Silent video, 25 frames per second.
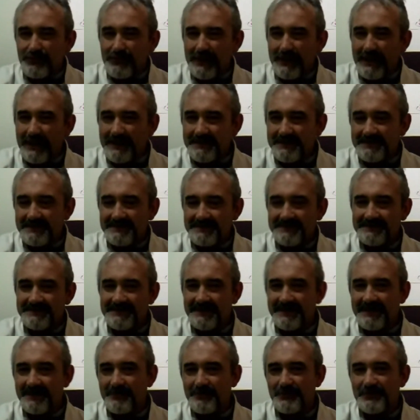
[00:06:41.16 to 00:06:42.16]
Otras
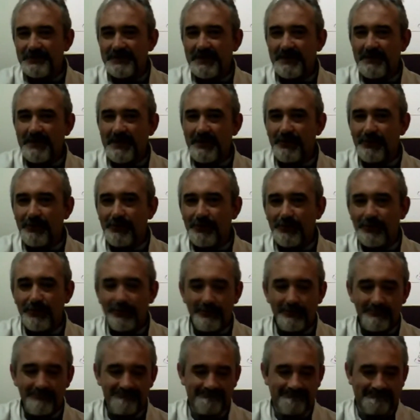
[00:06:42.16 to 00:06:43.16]
culturas que hemos
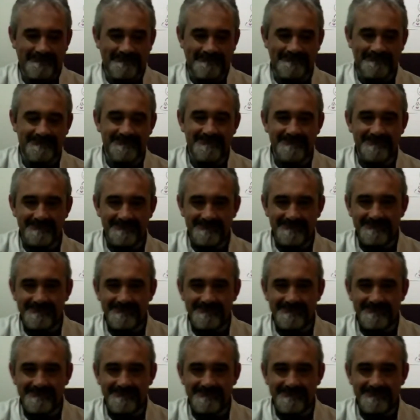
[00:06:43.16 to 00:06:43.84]
llamado